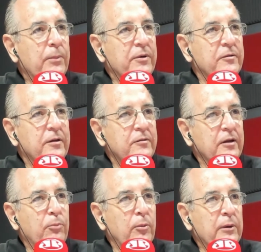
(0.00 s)
à presidência
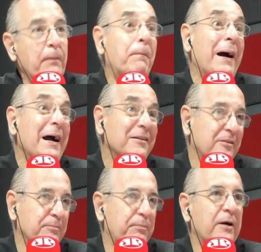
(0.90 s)
da República,
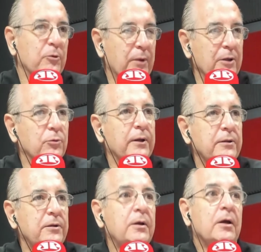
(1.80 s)
passe para Eduardo
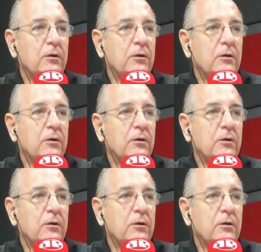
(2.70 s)
Leite,